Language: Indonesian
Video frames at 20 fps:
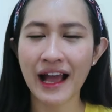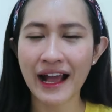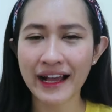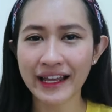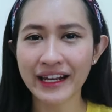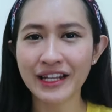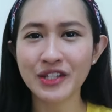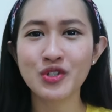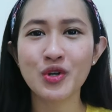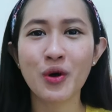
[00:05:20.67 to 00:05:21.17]

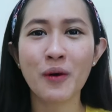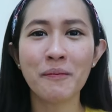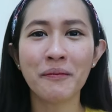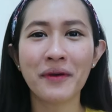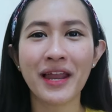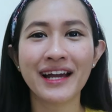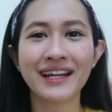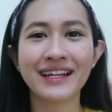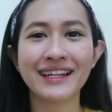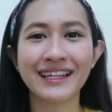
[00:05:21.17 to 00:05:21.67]
akhirnya
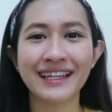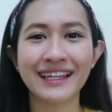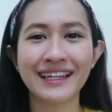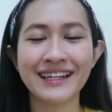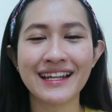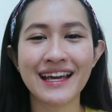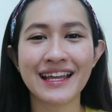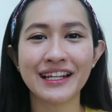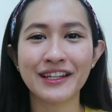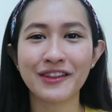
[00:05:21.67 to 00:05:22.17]
jomplang nih
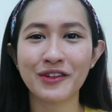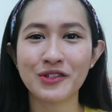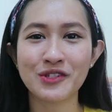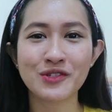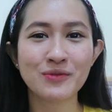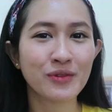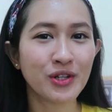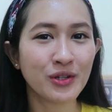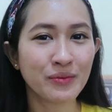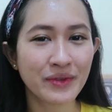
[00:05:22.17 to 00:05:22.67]
dari tone
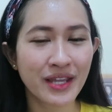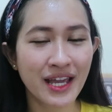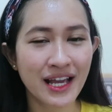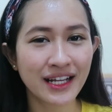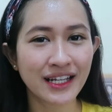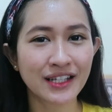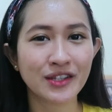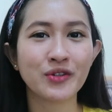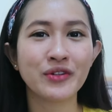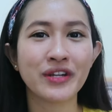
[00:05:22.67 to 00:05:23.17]
sebelumnya
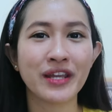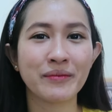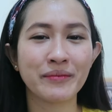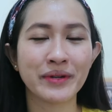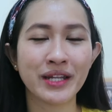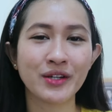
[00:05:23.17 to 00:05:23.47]
ke tone yang